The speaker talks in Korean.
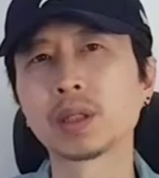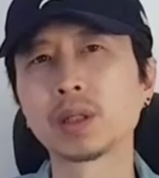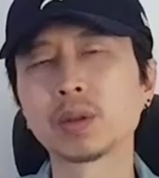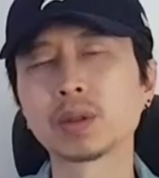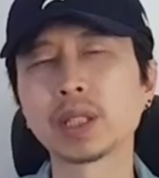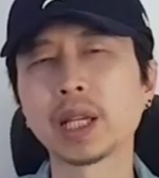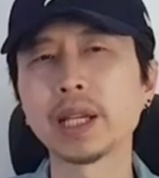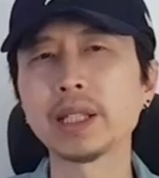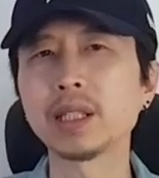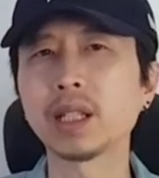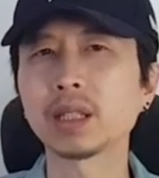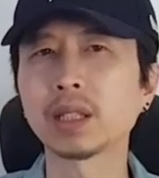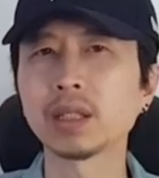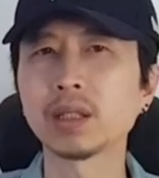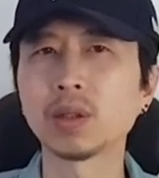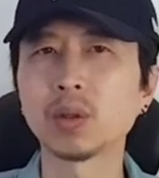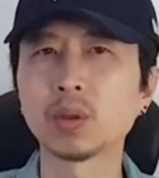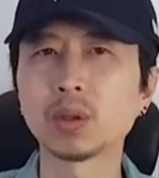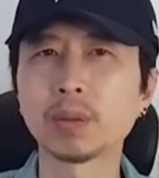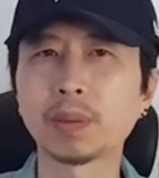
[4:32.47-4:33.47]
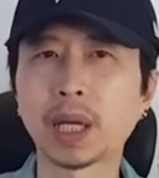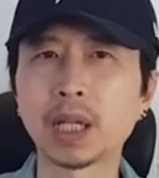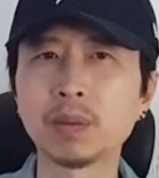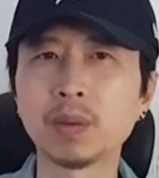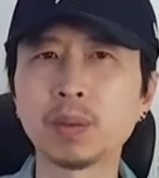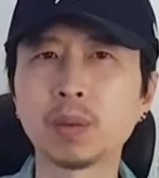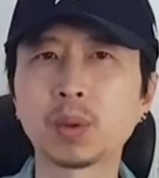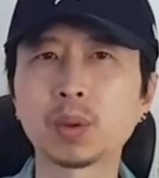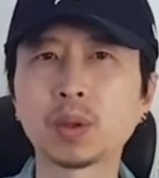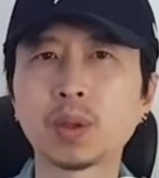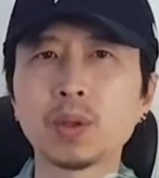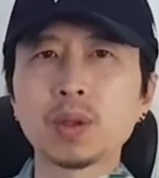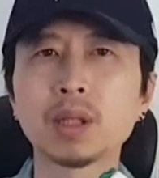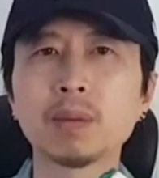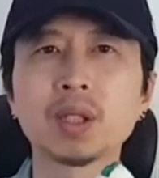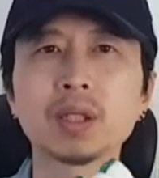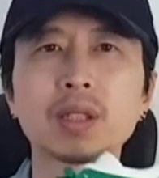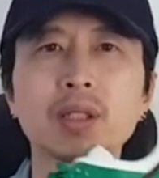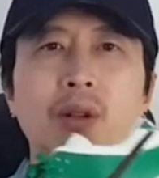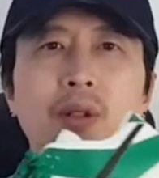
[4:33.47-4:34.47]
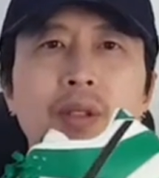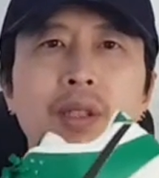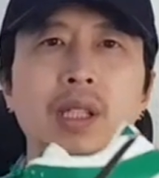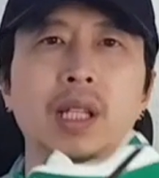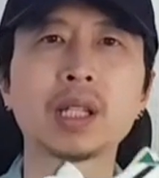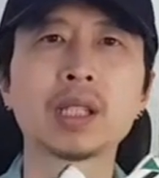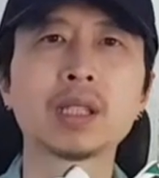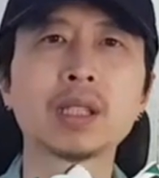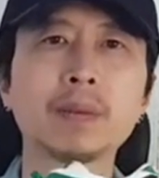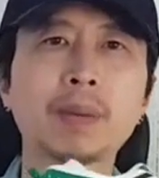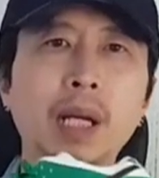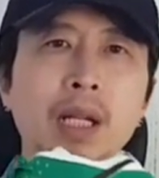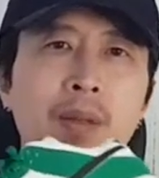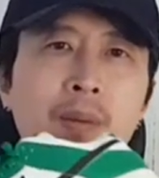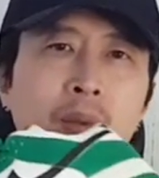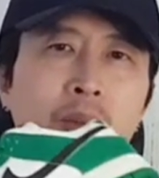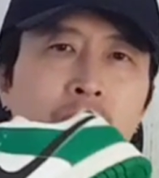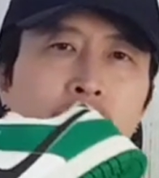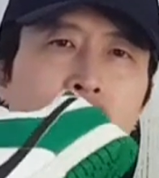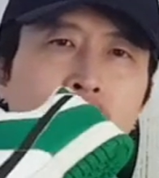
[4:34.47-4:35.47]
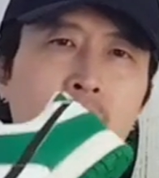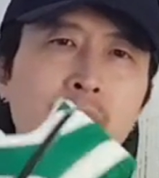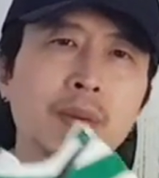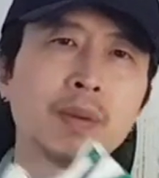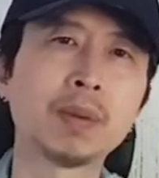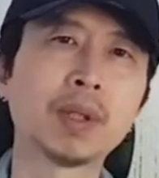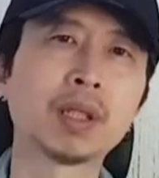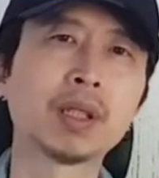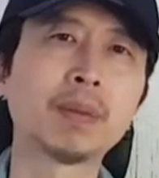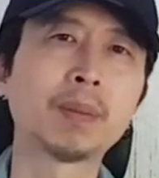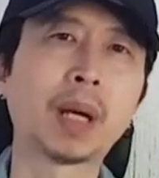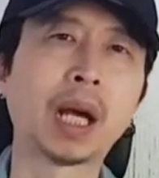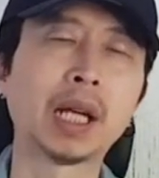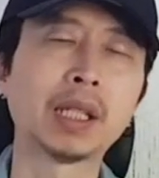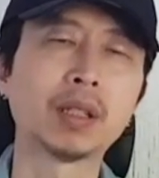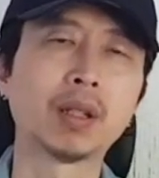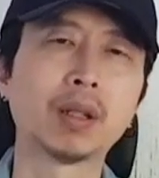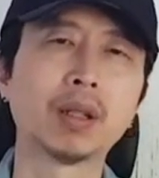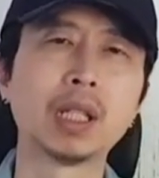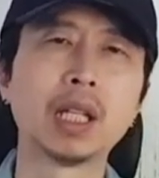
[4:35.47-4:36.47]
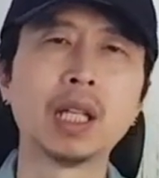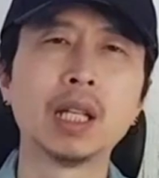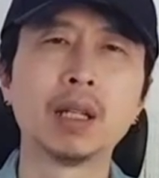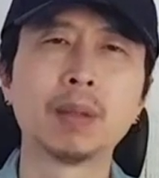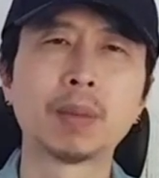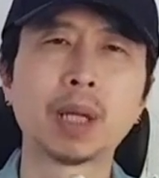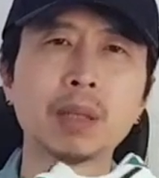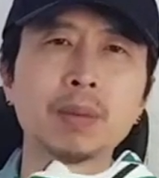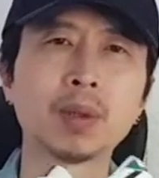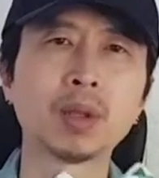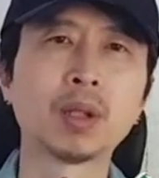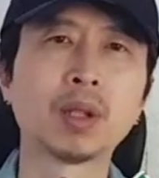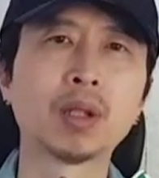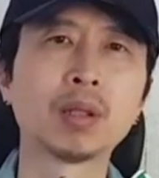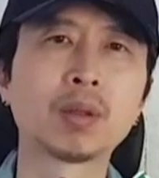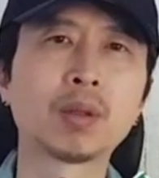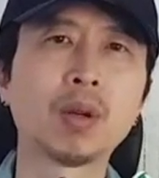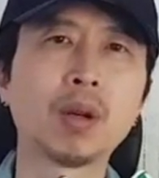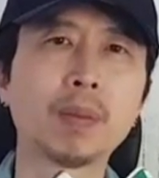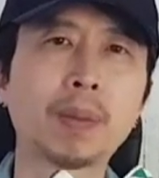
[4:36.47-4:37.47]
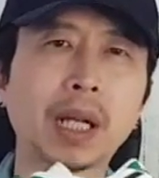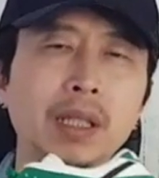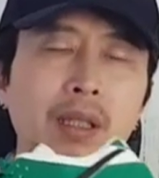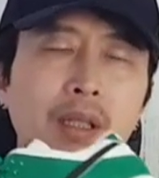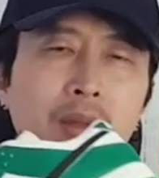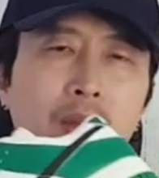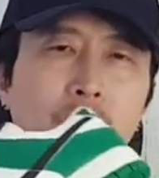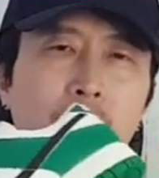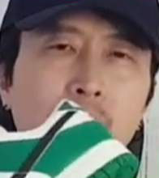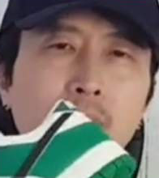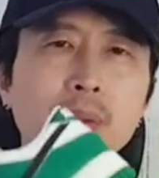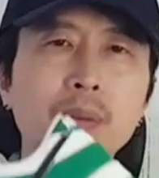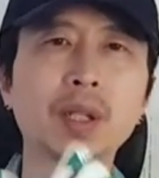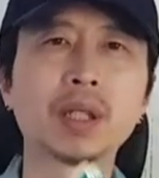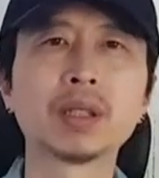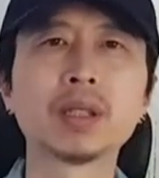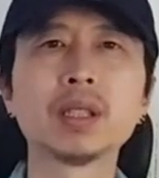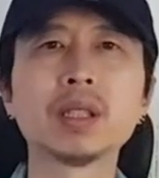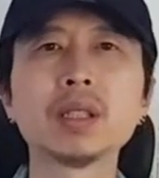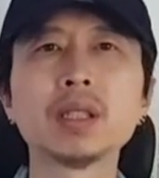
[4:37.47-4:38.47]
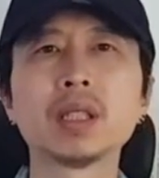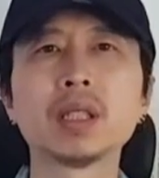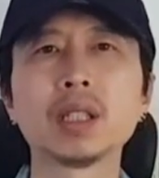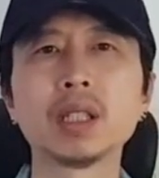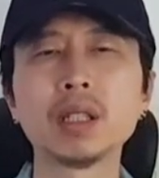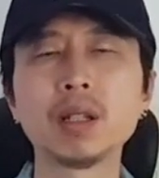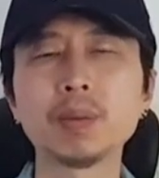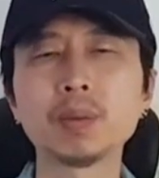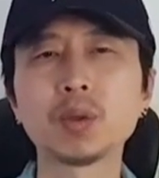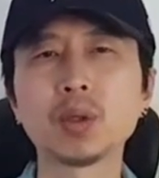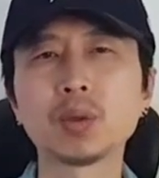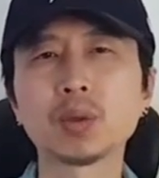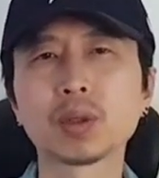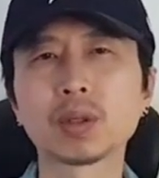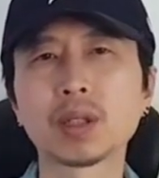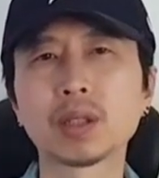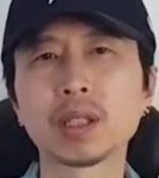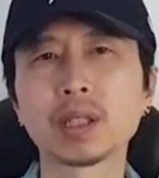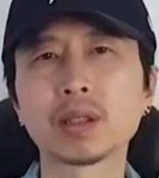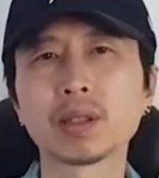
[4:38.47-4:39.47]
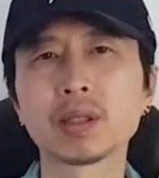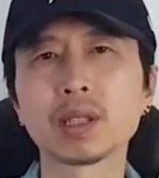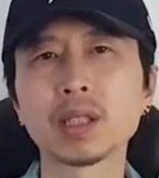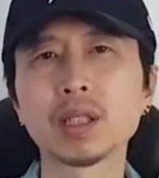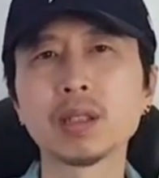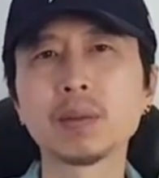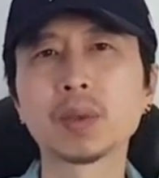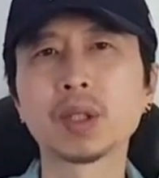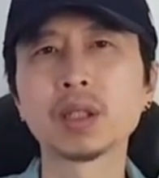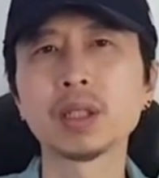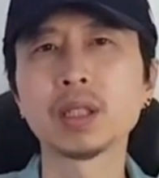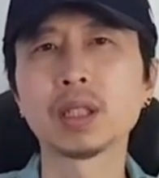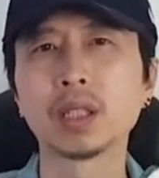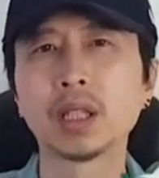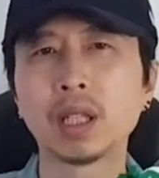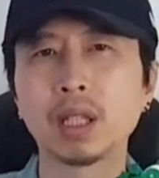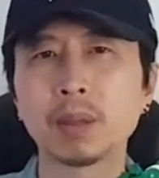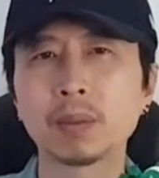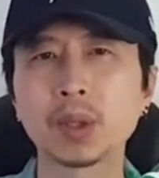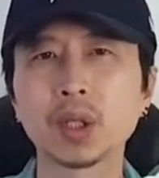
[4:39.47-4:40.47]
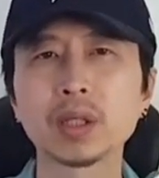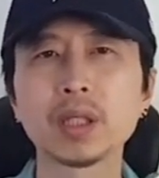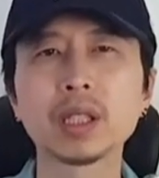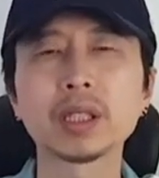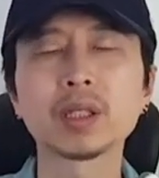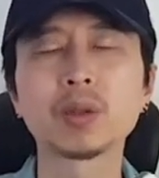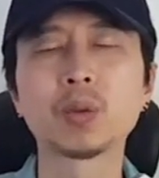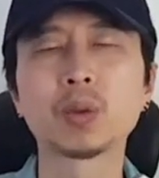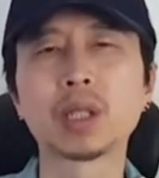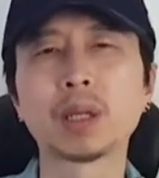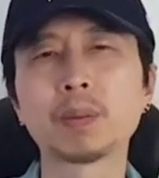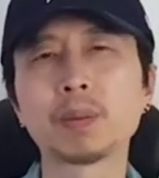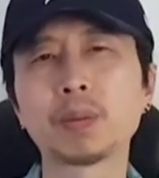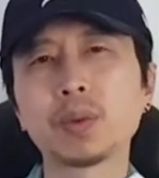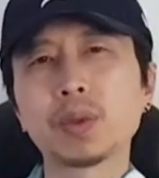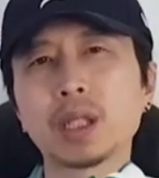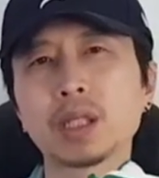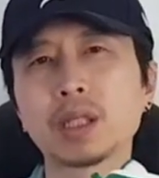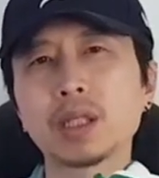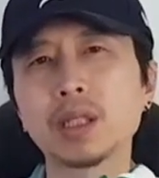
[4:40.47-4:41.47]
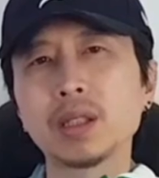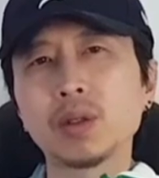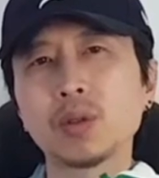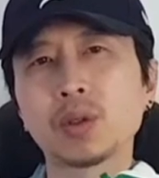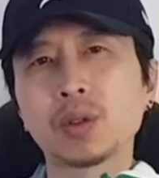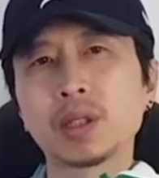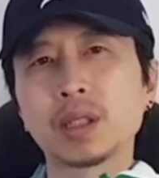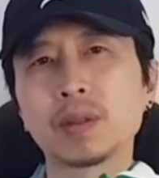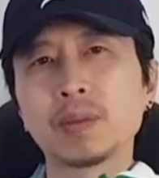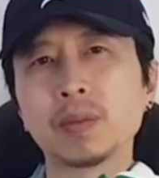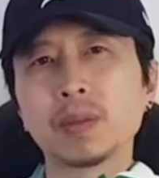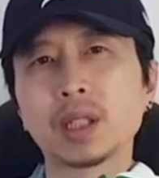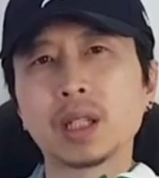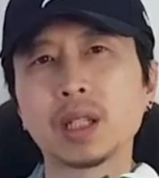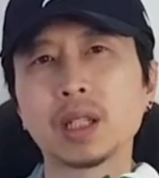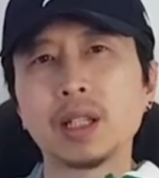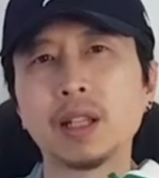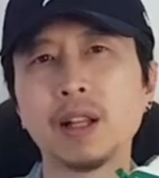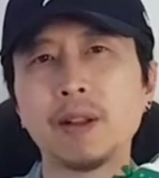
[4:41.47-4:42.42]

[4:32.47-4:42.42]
그리고 사이즈 같은 경우는 발볼 보통이면 정사이즈, 발볼 넓으면 반업, 발볼 넓고 발등 높으면 1업 정도 선에서 신으면 편하고 예쁘게 신으실 수 있습니다.